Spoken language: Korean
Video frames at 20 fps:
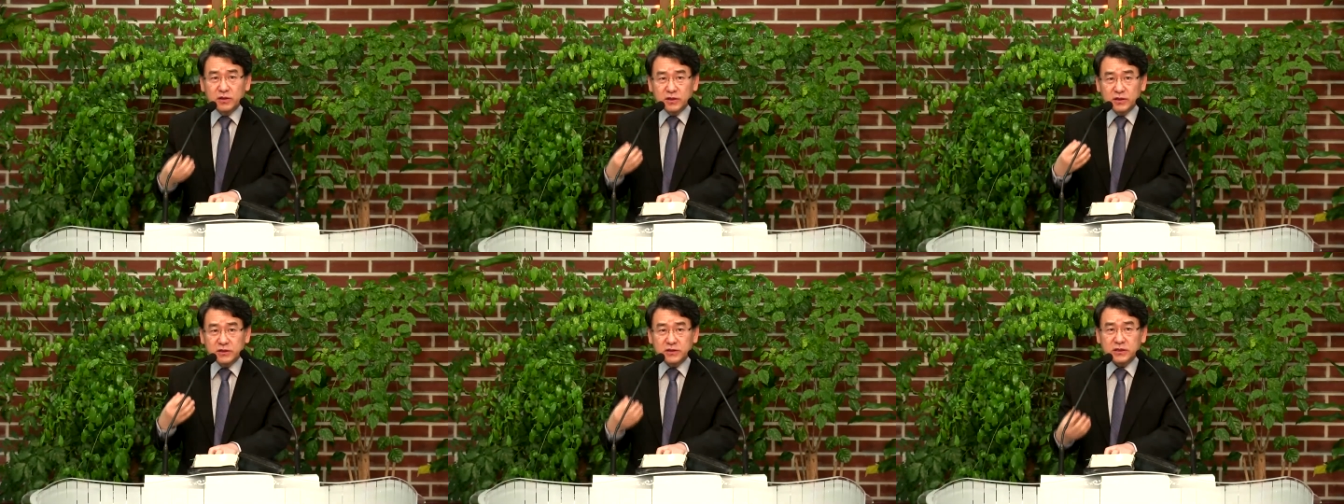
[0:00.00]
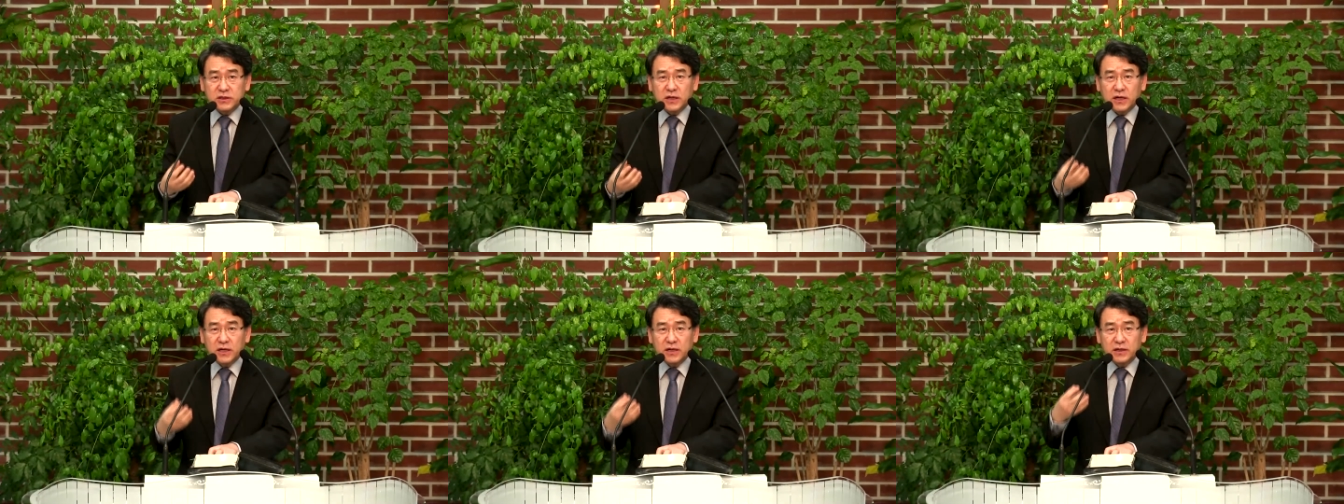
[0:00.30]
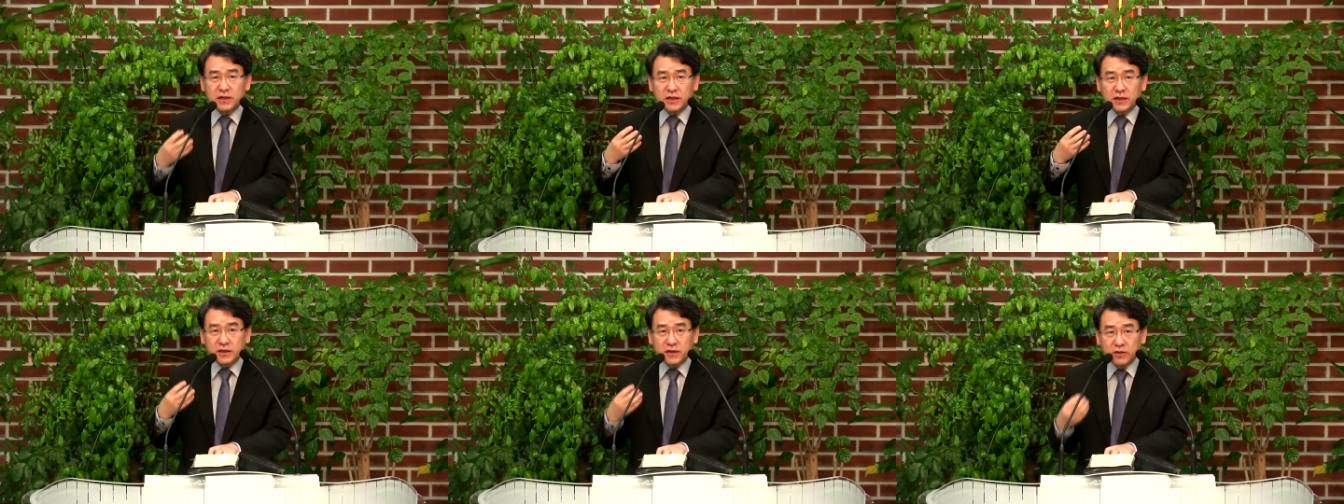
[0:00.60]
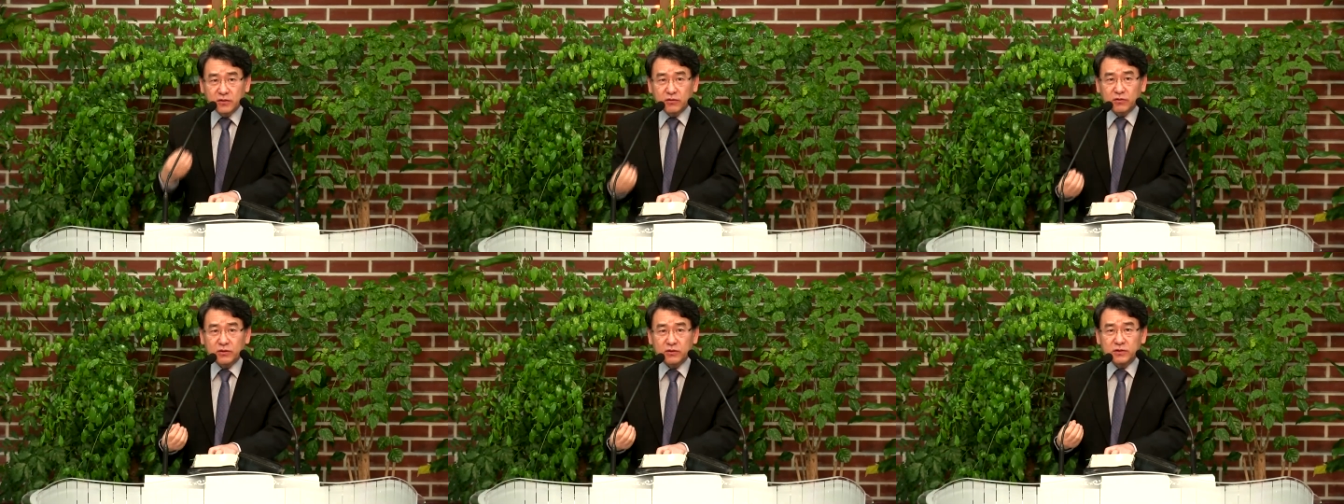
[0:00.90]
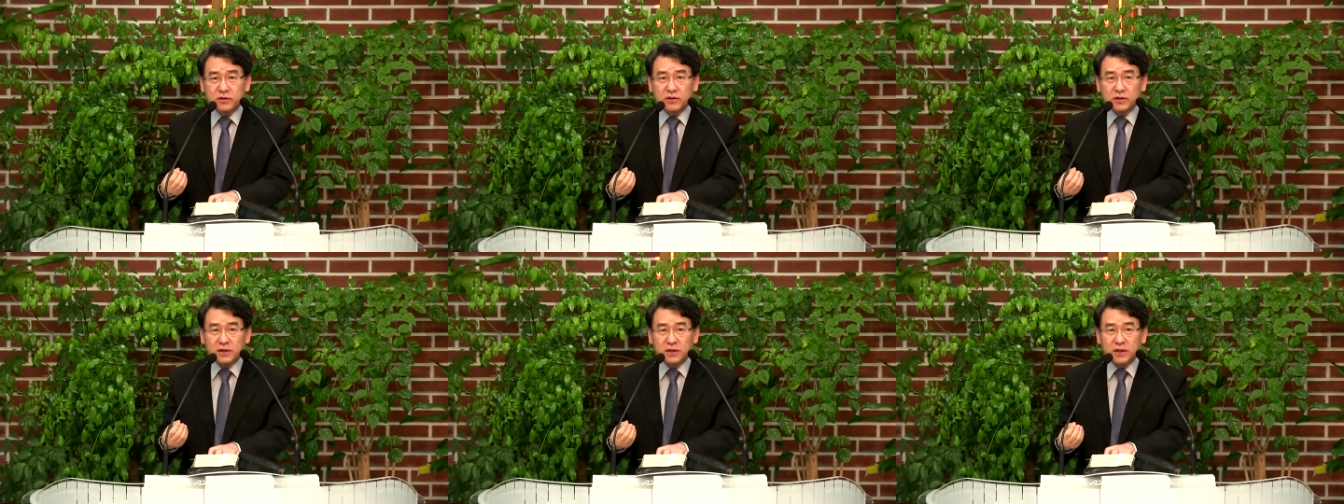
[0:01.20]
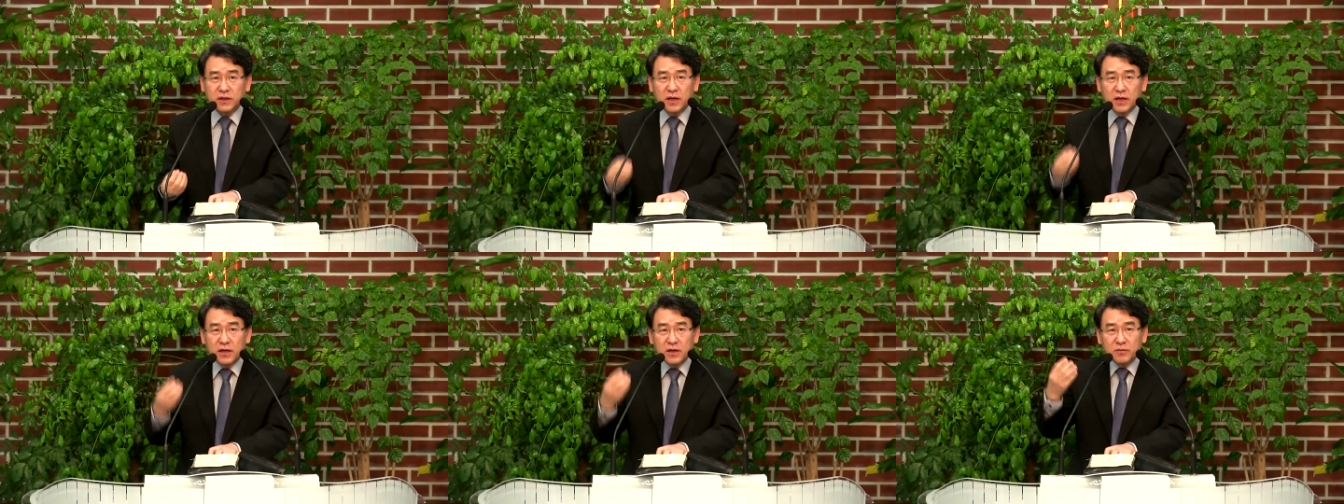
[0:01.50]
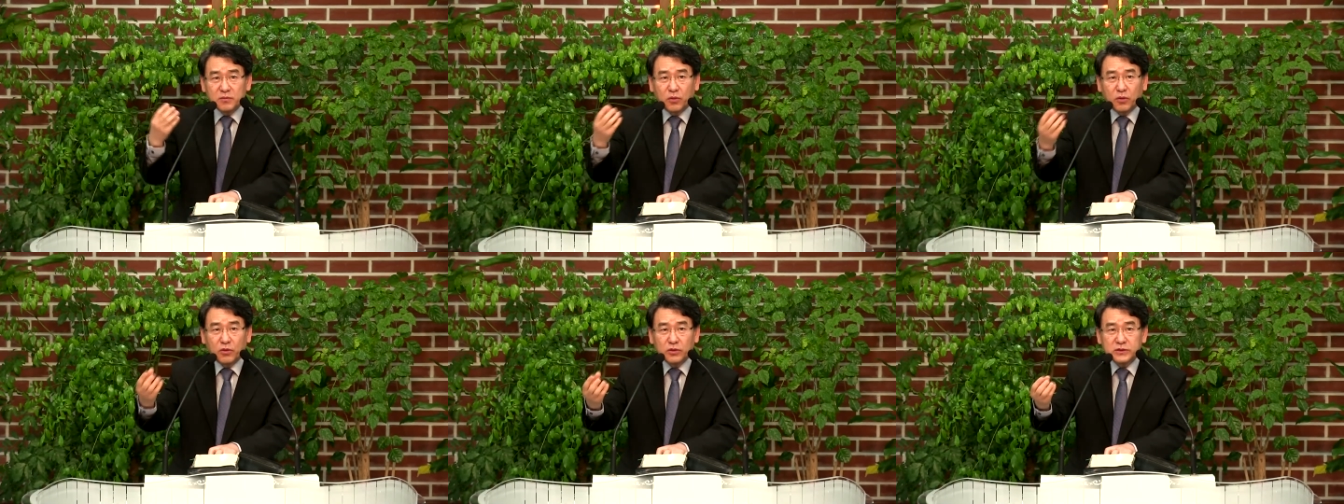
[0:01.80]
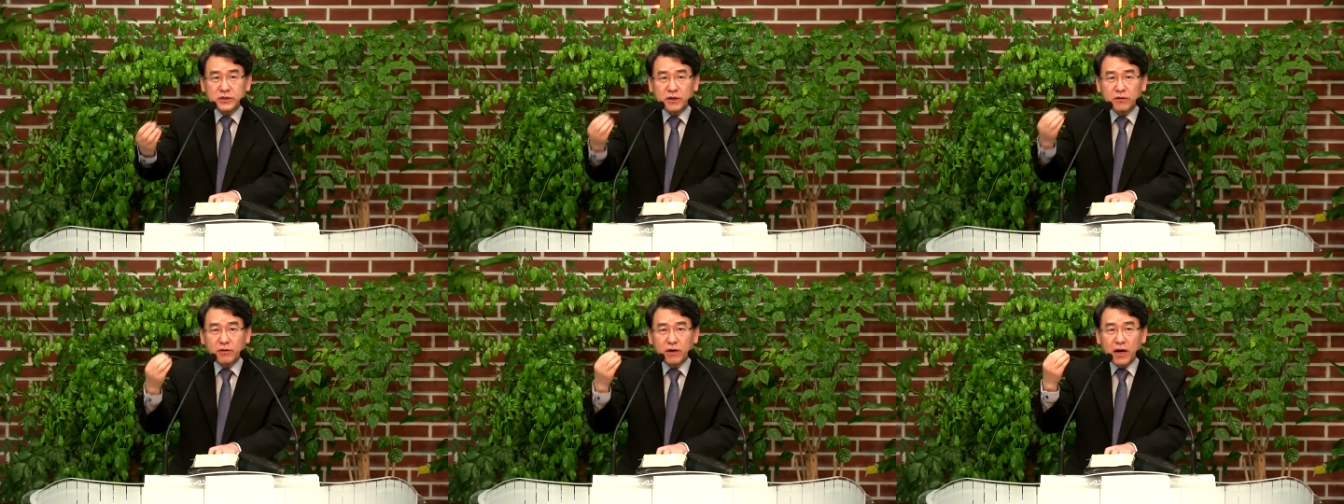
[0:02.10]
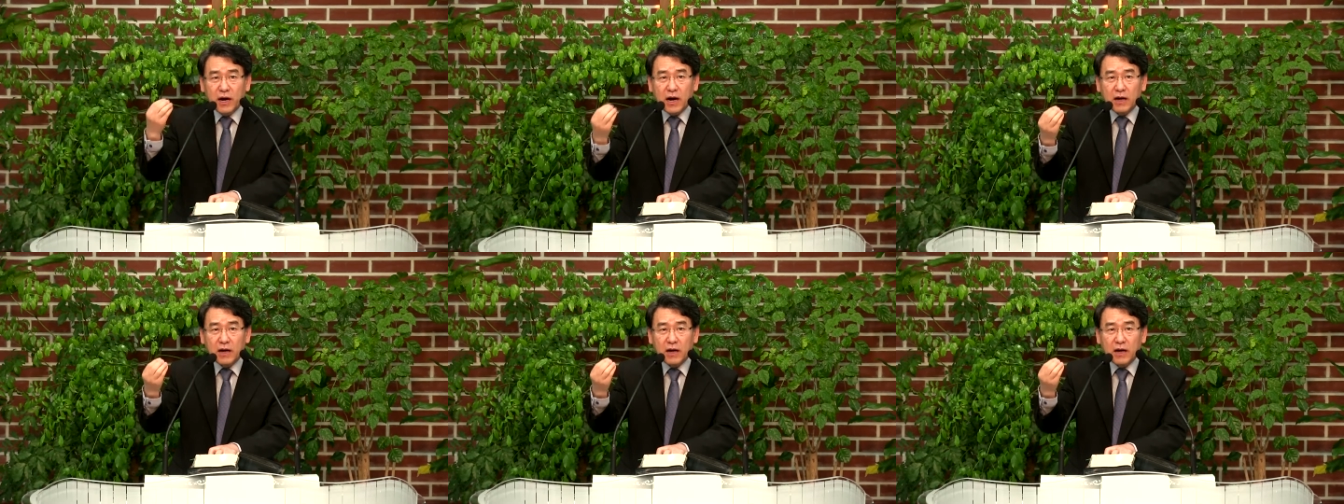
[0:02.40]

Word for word: 이스라엘의 기록원들이 모세와